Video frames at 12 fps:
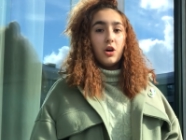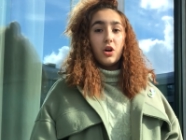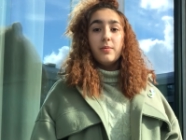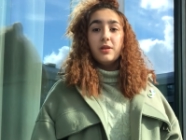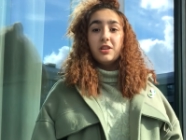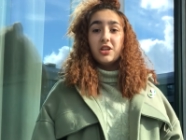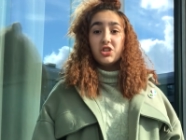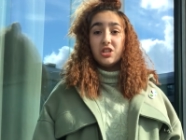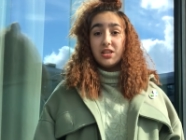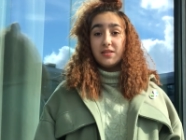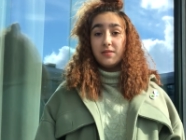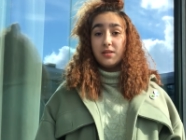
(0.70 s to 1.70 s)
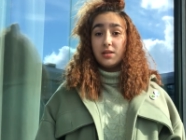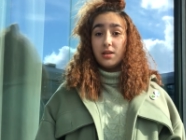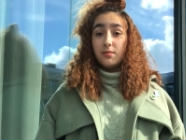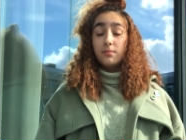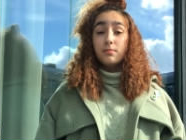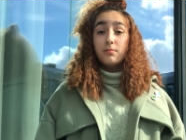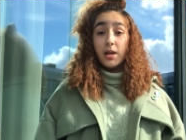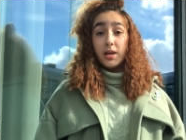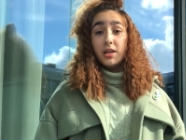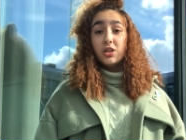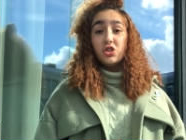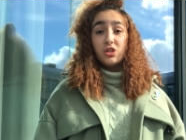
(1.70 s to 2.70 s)
Роберт Рождественский,
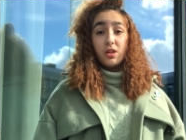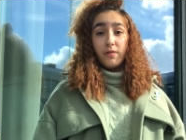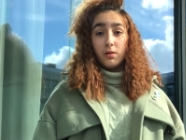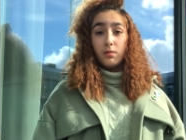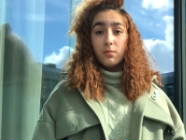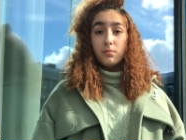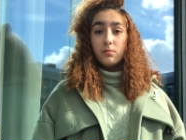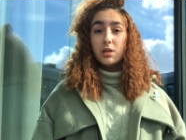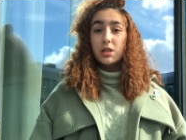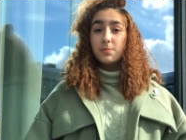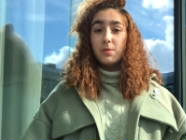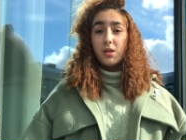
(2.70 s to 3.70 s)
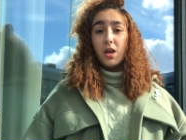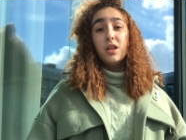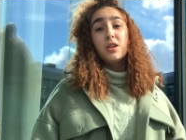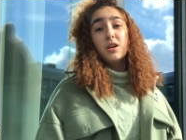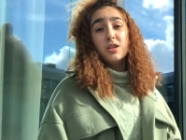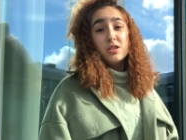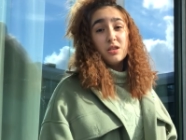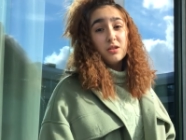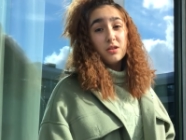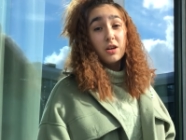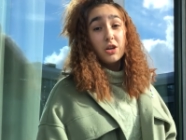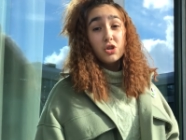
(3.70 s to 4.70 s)
маленький человек, исполняет
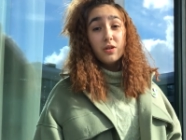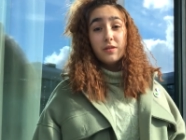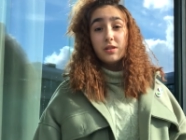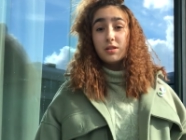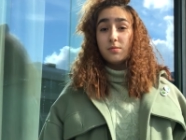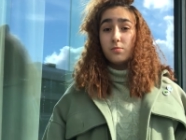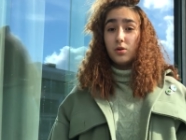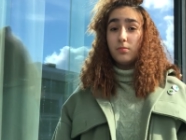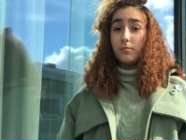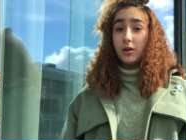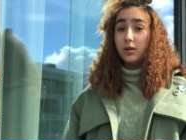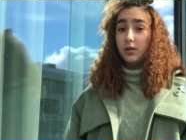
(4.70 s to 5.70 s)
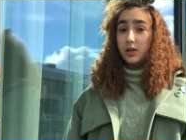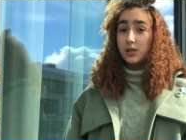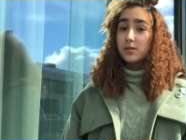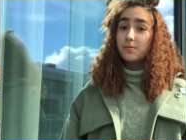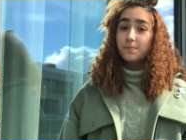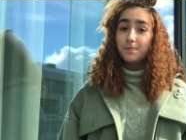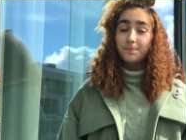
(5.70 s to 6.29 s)
Екатерина Ткачева, 7 Б-класс.